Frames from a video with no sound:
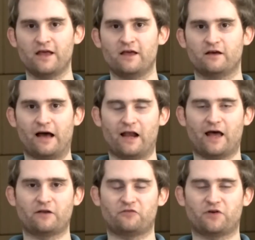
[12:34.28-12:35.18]
äh,
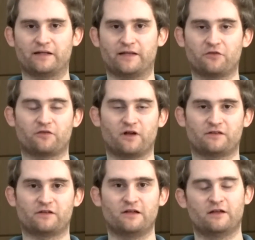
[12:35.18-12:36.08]
allein einfach an
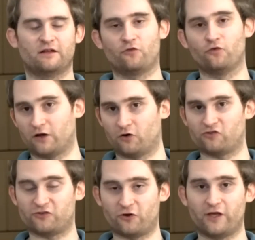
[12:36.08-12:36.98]
Kickstarter, dazu dann noch
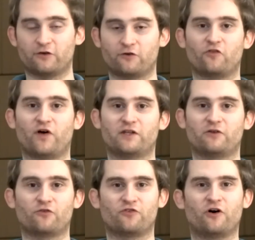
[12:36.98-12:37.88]
Steuern und so weiter
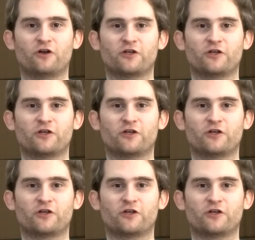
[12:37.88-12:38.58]
und so fort. Ach, dieses